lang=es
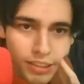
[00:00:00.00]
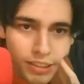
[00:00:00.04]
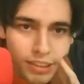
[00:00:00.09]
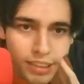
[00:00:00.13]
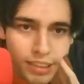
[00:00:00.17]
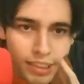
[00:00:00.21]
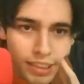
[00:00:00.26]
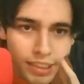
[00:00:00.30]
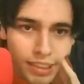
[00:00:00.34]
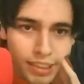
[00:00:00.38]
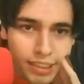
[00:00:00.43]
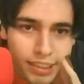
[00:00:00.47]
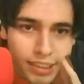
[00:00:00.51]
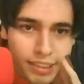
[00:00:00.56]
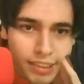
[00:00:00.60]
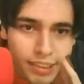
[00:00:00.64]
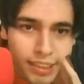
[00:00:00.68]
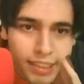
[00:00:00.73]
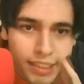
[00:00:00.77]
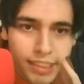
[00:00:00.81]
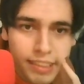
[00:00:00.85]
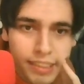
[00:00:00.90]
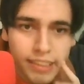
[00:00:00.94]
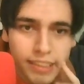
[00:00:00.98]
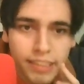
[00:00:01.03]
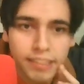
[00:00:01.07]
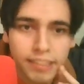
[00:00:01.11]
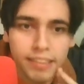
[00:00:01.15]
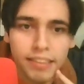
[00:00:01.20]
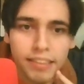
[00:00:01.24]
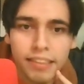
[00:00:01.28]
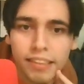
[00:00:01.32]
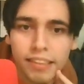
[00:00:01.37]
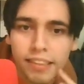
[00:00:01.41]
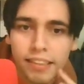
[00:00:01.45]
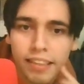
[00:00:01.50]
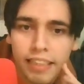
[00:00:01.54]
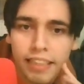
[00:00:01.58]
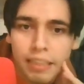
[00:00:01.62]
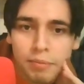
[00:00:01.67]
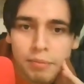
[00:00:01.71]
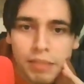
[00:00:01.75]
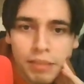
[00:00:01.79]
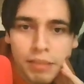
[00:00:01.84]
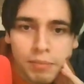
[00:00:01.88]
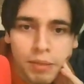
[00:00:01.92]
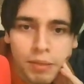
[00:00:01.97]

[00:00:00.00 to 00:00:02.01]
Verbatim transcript: Randy Cejas dice, la que más me